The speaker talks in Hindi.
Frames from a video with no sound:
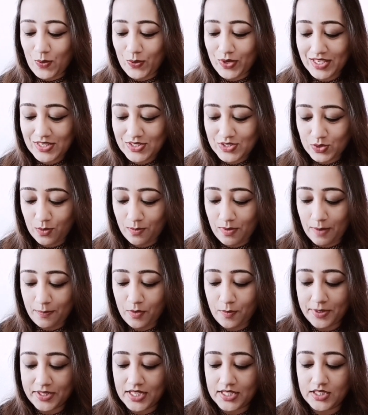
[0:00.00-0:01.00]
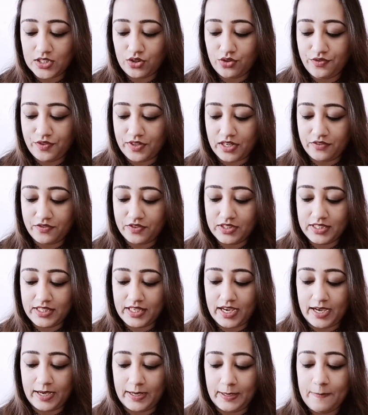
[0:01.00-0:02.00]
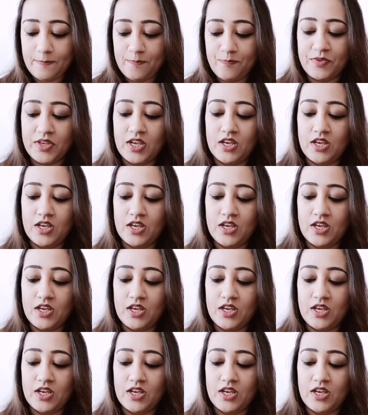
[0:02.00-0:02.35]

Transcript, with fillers: okay so मैं आपको बता देती हूँ फटाफट क्या है